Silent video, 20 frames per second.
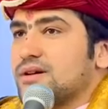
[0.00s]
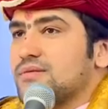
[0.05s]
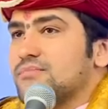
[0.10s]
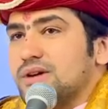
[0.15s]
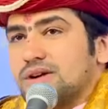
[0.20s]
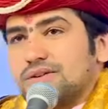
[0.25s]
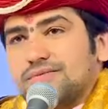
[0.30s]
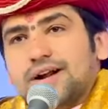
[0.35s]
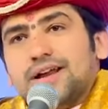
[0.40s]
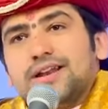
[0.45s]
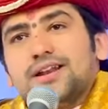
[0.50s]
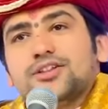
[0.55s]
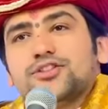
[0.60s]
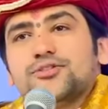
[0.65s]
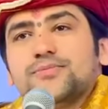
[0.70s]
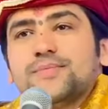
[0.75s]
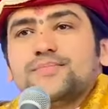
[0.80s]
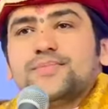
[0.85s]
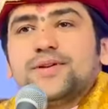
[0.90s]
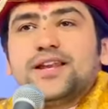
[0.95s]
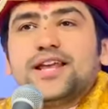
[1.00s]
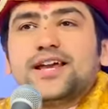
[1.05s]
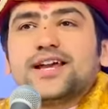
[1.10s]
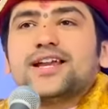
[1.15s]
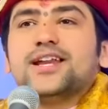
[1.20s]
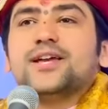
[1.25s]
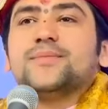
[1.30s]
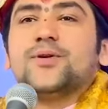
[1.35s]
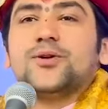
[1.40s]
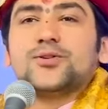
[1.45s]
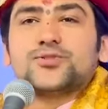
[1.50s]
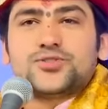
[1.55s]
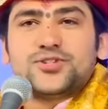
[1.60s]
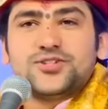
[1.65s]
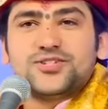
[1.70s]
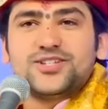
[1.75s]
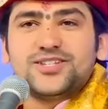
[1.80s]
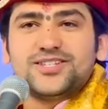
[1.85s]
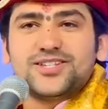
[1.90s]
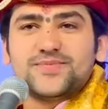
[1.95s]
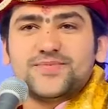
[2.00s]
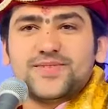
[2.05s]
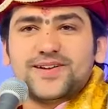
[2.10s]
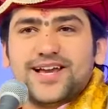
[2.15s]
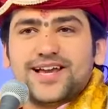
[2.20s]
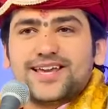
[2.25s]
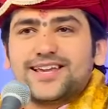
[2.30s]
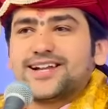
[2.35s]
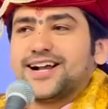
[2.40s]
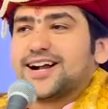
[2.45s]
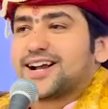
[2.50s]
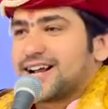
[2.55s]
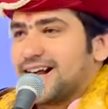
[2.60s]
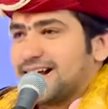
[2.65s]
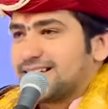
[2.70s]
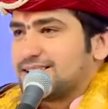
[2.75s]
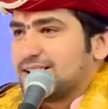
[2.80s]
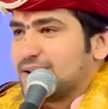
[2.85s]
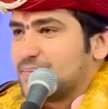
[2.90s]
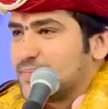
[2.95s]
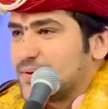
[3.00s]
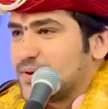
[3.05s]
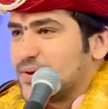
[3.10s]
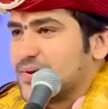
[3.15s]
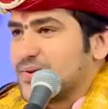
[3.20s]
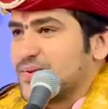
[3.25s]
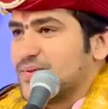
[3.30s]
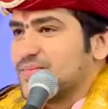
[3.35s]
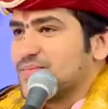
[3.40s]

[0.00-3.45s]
भगवान ने तुम्हें पीने के लिए बहुत सी चीज़ें बनाई गंगा जल पियो